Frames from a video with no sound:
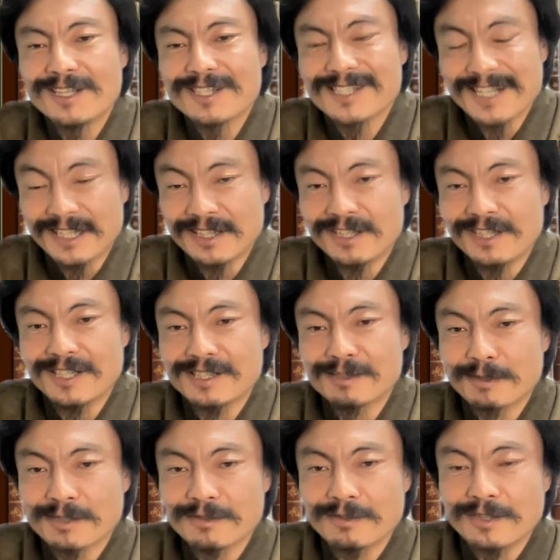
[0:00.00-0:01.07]
使ってたりし
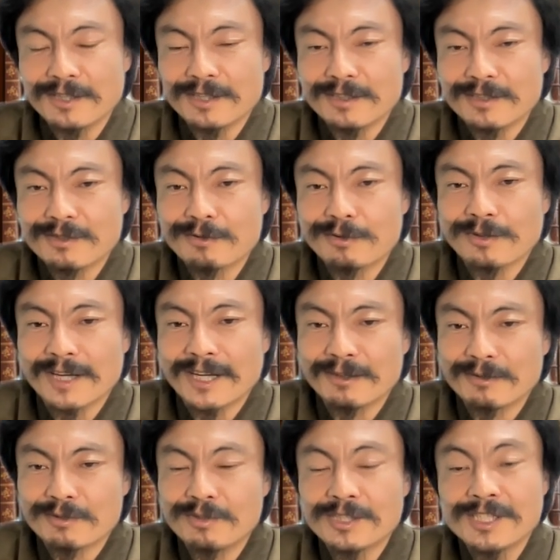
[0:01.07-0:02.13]
ますので、それとか、あ
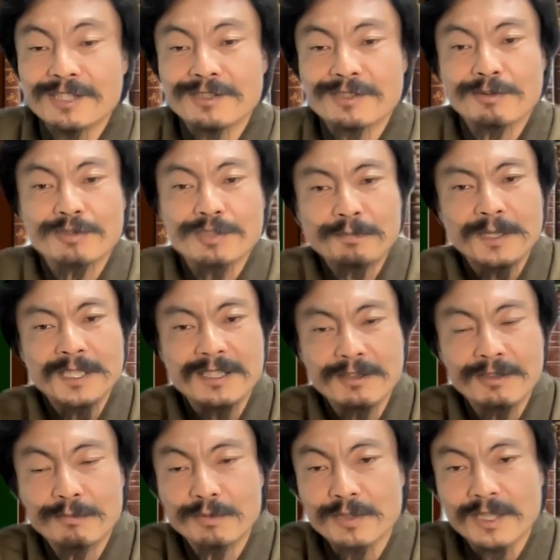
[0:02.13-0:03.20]
の空室率
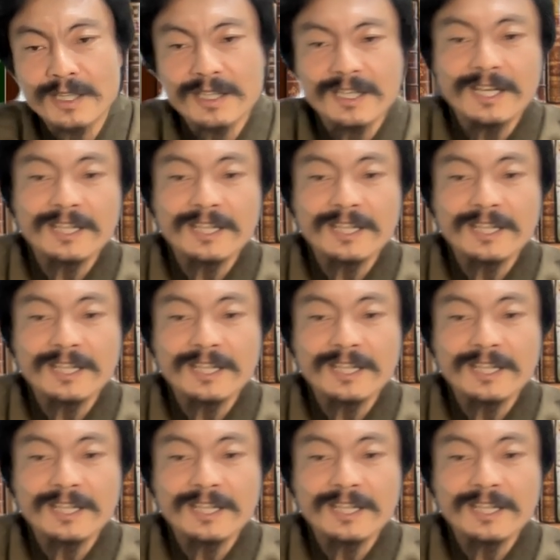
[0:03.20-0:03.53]
50%の物件って、